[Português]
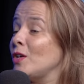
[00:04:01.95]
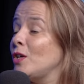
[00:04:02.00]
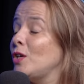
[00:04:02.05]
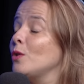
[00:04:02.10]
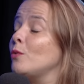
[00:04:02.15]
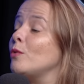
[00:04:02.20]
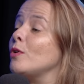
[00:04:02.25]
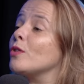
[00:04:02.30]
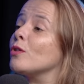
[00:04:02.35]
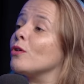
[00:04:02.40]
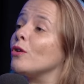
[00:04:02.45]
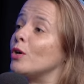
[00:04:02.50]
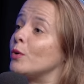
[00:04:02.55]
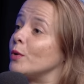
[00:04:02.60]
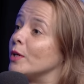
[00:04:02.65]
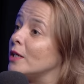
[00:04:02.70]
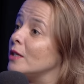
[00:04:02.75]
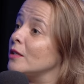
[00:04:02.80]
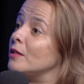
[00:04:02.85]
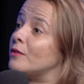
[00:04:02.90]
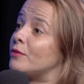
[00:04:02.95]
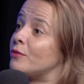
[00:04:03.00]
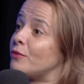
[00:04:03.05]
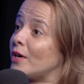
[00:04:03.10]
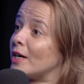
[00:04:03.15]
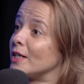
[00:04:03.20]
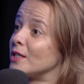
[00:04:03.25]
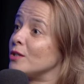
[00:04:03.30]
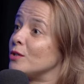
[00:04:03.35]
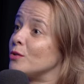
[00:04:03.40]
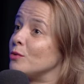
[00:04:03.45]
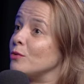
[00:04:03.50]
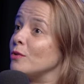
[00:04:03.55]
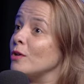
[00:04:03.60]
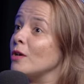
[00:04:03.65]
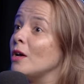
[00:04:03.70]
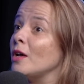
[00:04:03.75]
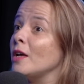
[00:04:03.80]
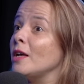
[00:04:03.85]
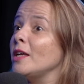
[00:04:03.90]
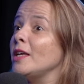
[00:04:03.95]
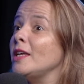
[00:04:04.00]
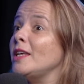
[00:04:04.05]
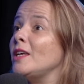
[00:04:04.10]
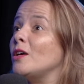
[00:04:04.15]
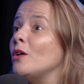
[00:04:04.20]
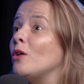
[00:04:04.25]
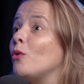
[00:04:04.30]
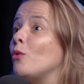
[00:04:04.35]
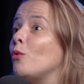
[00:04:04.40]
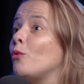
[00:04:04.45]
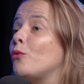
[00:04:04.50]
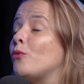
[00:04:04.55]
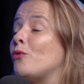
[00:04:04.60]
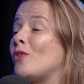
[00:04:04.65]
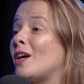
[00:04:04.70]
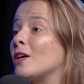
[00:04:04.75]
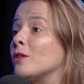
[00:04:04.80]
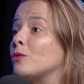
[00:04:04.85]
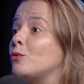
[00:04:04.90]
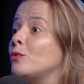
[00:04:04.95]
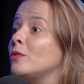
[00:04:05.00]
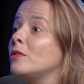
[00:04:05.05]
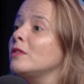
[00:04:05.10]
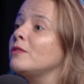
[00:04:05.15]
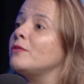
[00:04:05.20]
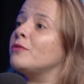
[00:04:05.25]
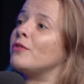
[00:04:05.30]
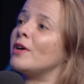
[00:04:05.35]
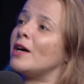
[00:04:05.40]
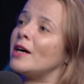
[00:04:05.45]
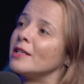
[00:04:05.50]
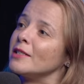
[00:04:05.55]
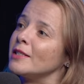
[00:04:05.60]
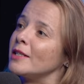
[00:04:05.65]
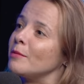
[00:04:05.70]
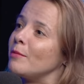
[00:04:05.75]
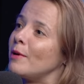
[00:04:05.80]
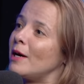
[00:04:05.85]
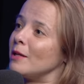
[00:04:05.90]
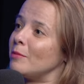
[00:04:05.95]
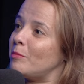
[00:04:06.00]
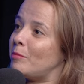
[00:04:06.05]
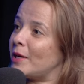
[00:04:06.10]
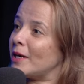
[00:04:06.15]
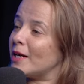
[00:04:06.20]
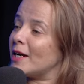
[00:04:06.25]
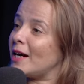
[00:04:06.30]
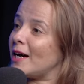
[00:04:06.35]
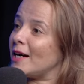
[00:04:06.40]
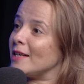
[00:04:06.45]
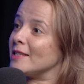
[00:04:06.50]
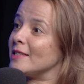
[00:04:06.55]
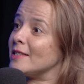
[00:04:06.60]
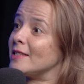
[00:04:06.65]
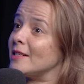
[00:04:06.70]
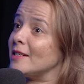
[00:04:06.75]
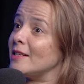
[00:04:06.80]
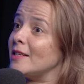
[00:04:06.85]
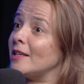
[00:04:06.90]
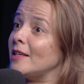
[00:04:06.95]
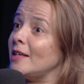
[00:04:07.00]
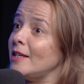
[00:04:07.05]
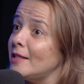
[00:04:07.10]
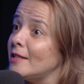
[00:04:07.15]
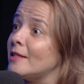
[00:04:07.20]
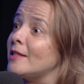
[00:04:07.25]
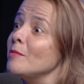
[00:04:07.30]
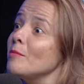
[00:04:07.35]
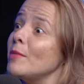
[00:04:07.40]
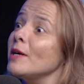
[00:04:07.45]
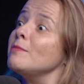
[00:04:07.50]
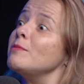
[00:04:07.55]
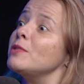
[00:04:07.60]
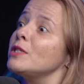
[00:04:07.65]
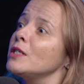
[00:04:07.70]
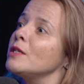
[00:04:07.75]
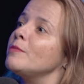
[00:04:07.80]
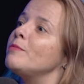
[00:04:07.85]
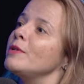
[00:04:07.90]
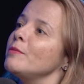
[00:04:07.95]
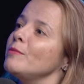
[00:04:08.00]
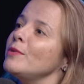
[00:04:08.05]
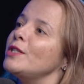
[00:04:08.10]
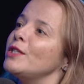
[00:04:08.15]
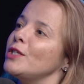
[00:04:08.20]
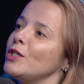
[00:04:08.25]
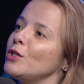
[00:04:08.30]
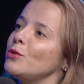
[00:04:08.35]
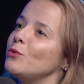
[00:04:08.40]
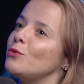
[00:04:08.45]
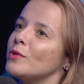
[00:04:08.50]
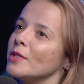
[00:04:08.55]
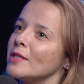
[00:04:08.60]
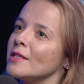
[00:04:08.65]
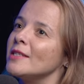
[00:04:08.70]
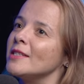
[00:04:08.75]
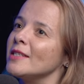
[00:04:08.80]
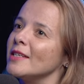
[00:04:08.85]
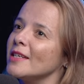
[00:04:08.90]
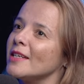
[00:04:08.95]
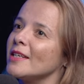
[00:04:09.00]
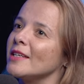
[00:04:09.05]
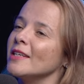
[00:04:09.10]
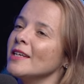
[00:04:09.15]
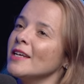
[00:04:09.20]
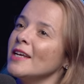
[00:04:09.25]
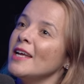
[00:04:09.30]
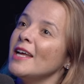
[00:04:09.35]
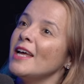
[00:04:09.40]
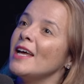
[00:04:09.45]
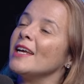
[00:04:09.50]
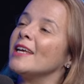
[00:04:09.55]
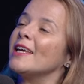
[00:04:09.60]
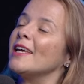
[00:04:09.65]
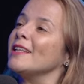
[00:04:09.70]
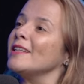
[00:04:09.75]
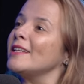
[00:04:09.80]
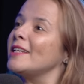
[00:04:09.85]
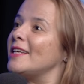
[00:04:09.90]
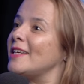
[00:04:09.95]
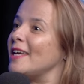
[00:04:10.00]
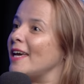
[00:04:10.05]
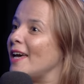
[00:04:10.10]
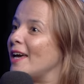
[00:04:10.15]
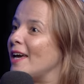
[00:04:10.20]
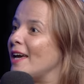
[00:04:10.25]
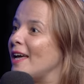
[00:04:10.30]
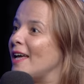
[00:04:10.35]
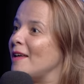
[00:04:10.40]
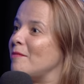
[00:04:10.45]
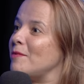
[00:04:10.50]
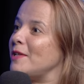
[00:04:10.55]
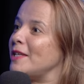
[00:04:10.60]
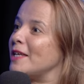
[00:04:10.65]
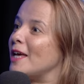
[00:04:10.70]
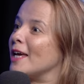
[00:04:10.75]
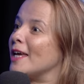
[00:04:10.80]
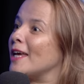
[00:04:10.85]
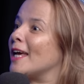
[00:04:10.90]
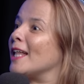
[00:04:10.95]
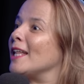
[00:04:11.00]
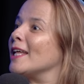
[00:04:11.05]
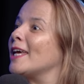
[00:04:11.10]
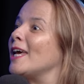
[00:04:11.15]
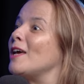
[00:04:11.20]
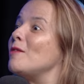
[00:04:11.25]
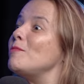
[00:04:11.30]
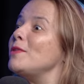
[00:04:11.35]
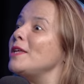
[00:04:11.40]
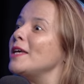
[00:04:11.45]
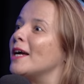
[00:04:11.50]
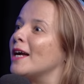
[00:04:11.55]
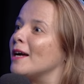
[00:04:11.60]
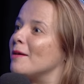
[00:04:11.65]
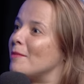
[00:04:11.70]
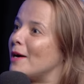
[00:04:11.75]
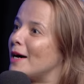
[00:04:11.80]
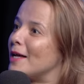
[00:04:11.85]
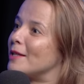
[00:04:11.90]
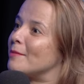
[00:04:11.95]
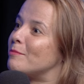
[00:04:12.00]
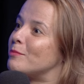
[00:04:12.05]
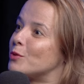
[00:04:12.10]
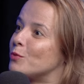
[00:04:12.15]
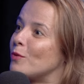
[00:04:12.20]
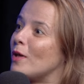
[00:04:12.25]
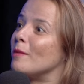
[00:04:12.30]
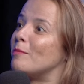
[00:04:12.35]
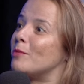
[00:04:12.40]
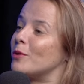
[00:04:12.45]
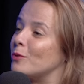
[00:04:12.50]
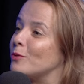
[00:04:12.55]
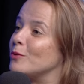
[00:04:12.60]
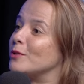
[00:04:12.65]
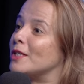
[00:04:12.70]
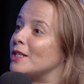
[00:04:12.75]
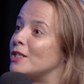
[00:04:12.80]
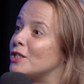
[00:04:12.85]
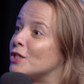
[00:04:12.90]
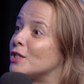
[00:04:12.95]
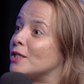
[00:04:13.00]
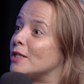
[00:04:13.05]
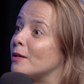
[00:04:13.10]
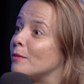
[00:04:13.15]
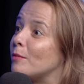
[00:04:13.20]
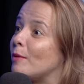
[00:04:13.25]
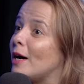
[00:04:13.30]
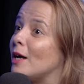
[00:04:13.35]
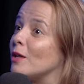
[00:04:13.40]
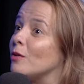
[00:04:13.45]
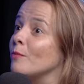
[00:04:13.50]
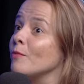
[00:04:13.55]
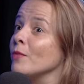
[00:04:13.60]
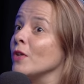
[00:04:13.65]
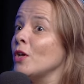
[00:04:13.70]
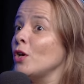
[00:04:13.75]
E eu adoro aquilo que faço o facto de levar trabalho para casa e de também me ser permitido trazer aquele que é a minha, aquela que é a minha camada pessoal para contextos de trabalho,